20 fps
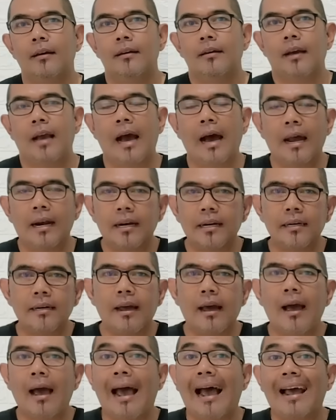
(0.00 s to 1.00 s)

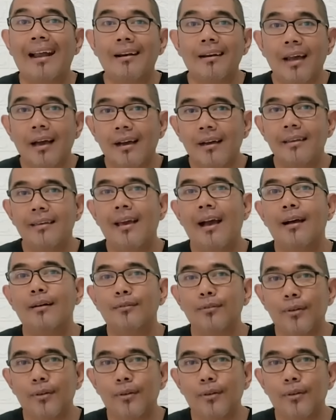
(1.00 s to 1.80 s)
karena anak yang